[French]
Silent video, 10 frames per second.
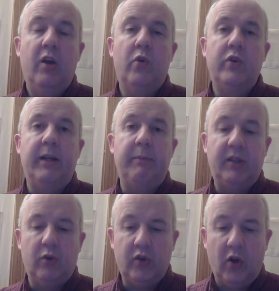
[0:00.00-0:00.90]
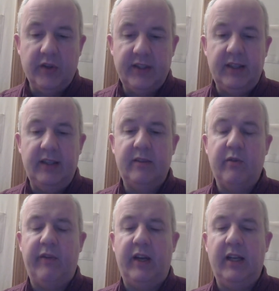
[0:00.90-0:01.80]
au chapitre 36. On
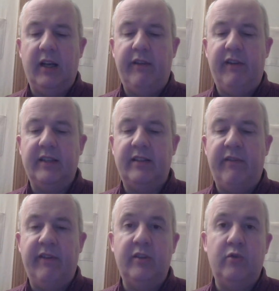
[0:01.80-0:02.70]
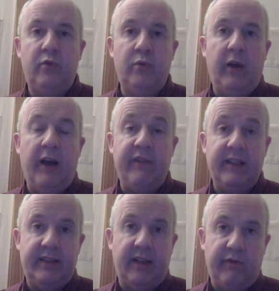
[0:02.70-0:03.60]
va lire les versets 22 à
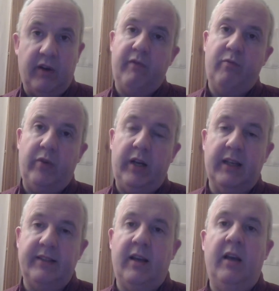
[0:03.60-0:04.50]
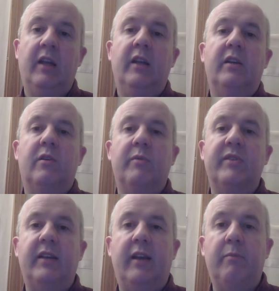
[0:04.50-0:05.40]
27. Voilà, vous pouvez lire ça,
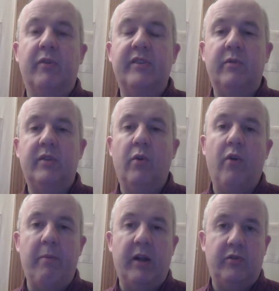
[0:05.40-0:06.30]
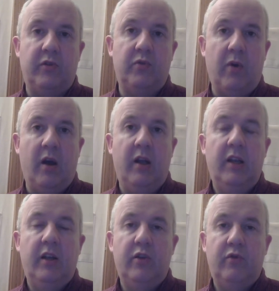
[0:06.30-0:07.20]
commencer à y penser aussi. On en parle ce soir.
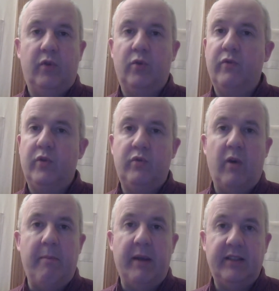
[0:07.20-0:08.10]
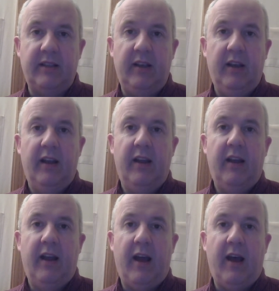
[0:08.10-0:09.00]
Je vous retrouve ce soir. Merci.
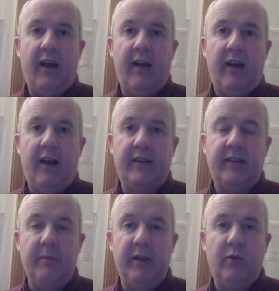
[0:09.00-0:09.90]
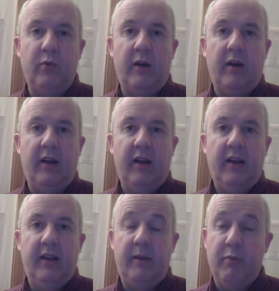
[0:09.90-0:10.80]
À, très bientôt à,
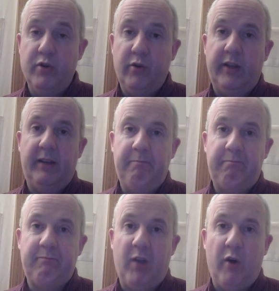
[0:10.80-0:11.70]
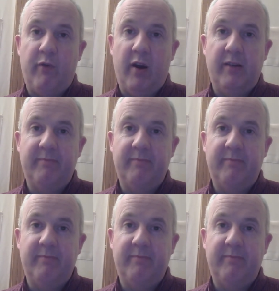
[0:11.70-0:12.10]
et bonne journée. Au revoir.